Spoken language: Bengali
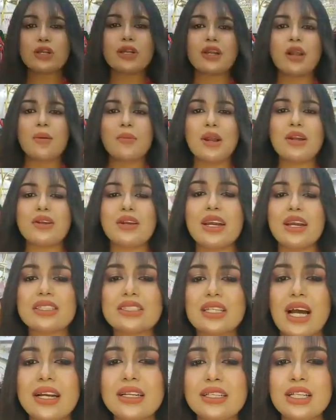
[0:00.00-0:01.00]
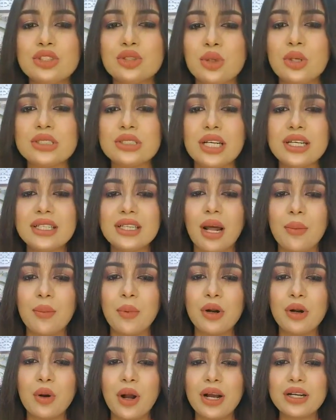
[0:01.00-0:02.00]
চলেন আমরা ডিরেক্ট শাড়িতে চলে যাই
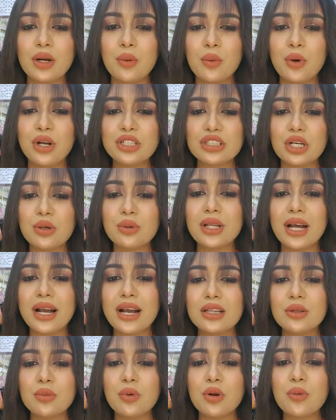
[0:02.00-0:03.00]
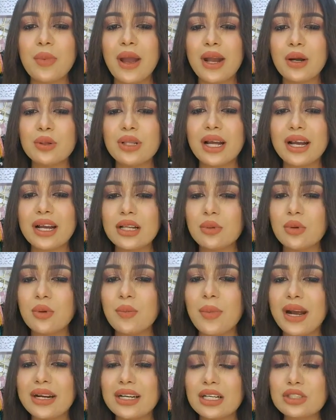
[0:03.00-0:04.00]
তারপরে কয়েকটা ওয়েস্টার্নও দেখাই দিব না মানে ব্যাগও দেখাই দিবেন
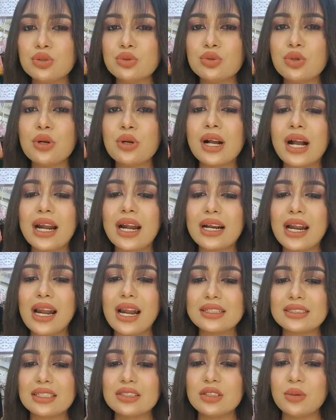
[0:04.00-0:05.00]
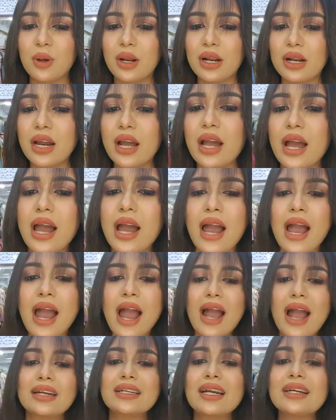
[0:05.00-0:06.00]
মানে ব্যাগটা সুন্দর না কারটা লাগতেছে বলেন
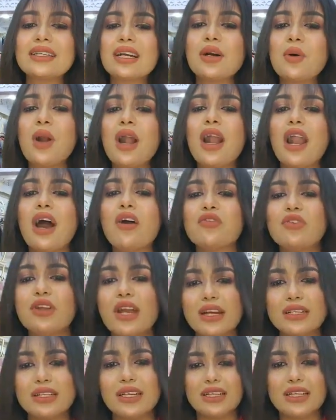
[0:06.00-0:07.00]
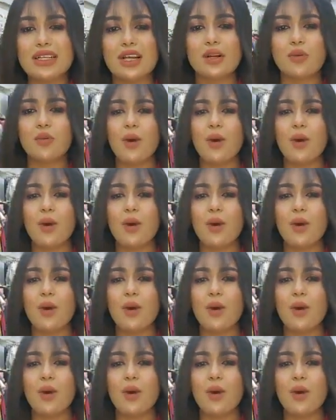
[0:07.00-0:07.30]
একটা একটা করে লাভ রিয়েক দিয়ে দিন